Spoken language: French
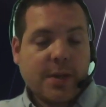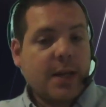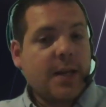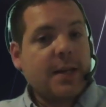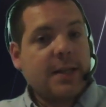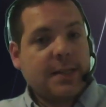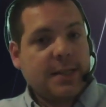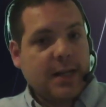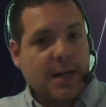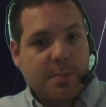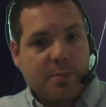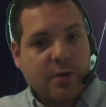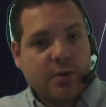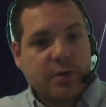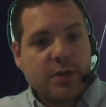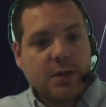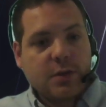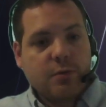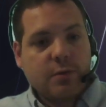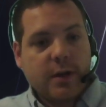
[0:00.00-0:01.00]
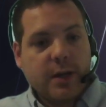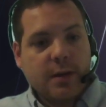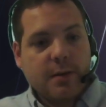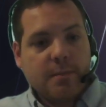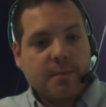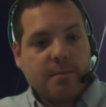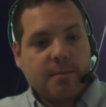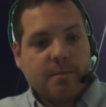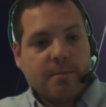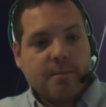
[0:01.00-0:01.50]
et c'est la porte assurée.
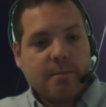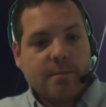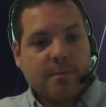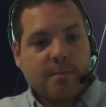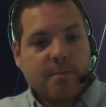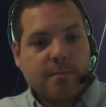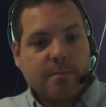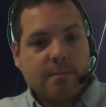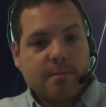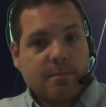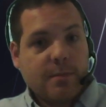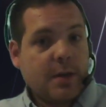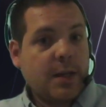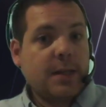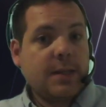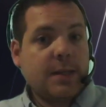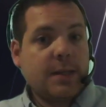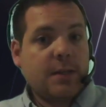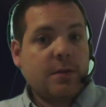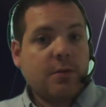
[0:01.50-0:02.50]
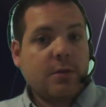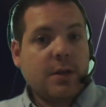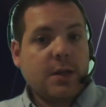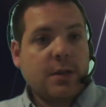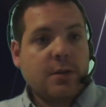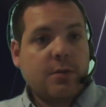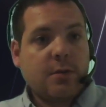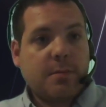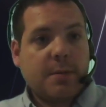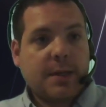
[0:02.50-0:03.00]
Et c'est ce qu'il
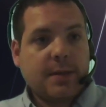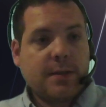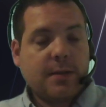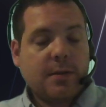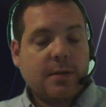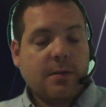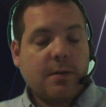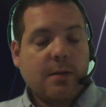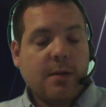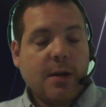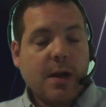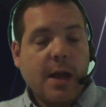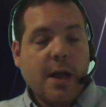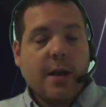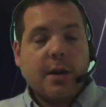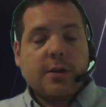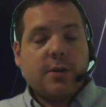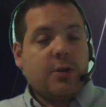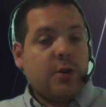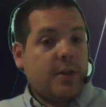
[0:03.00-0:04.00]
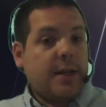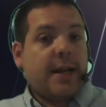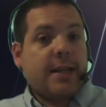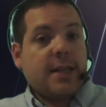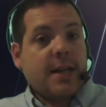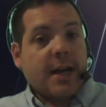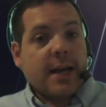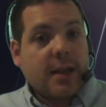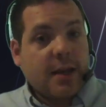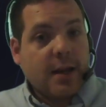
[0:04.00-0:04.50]
se passe. Ce dernier
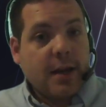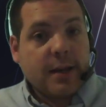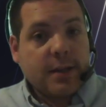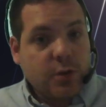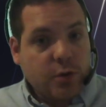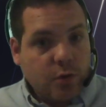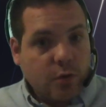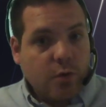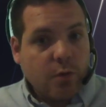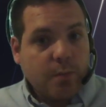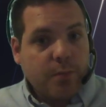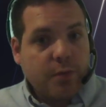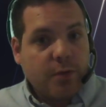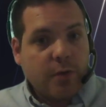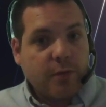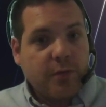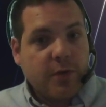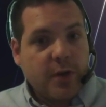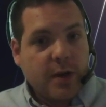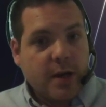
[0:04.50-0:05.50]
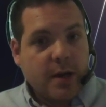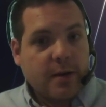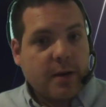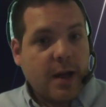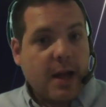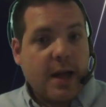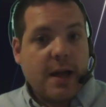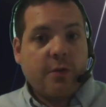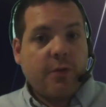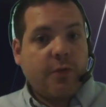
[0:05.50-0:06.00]
a créé un second profil,
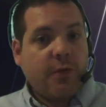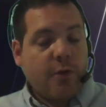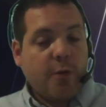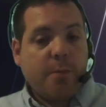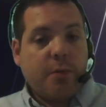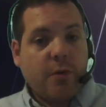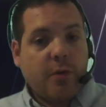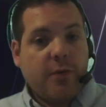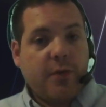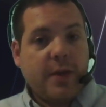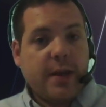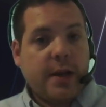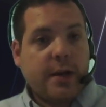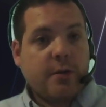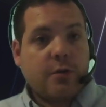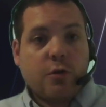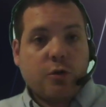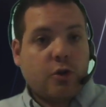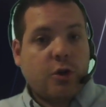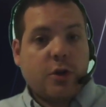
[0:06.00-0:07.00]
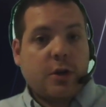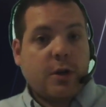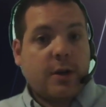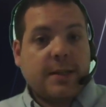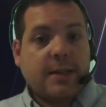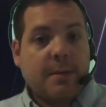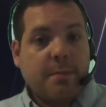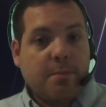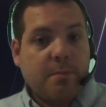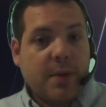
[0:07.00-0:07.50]
un faux profil, que
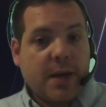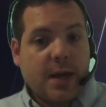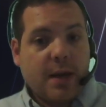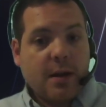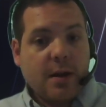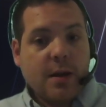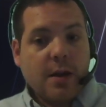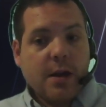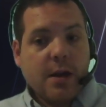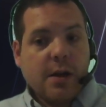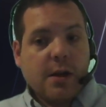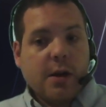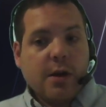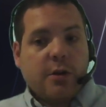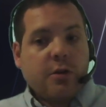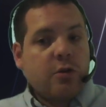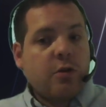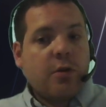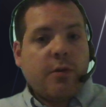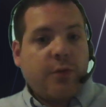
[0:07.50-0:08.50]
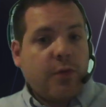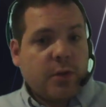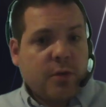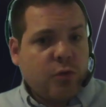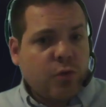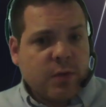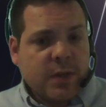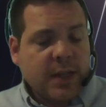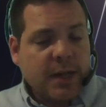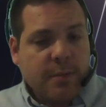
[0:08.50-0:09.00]
Truckers MP ne veut
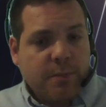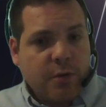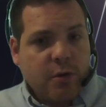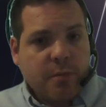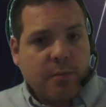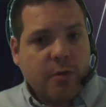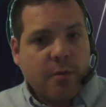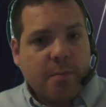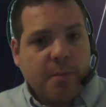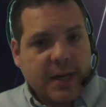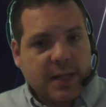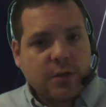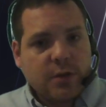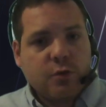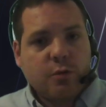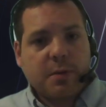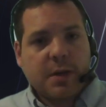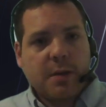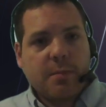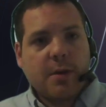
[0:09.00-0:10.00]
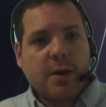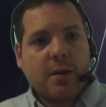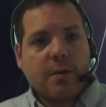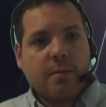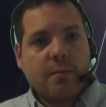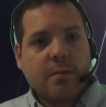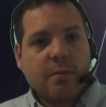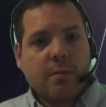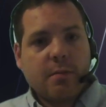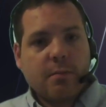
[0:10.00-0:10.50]
tout simplement pas supprimer.
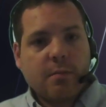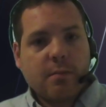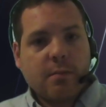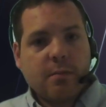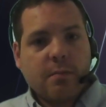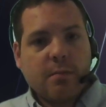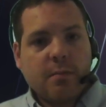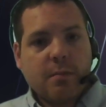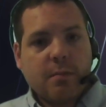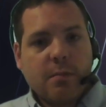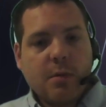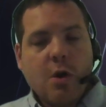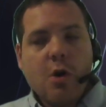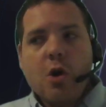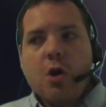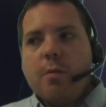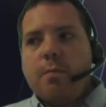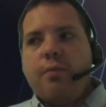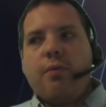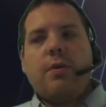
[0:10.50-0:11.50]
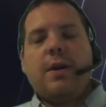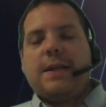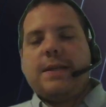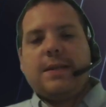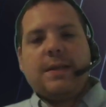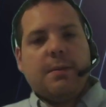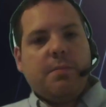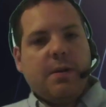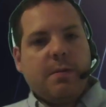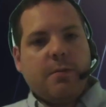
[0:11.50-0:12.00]
Pour la
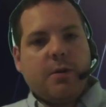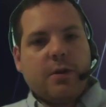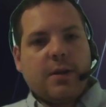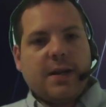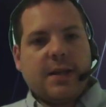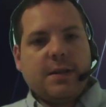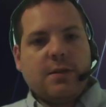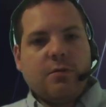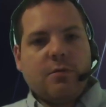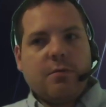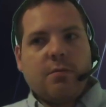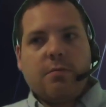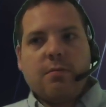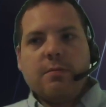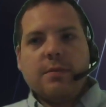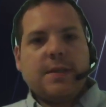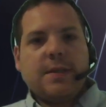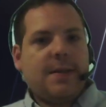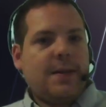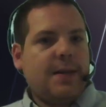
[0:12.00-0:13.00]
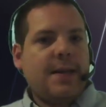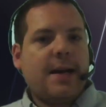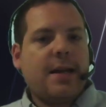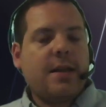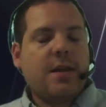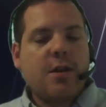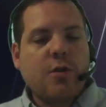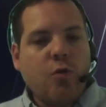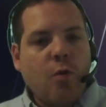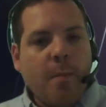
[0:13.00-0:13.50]
simple et bonne raison, ces
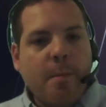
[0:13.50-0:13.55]
derniers n'ont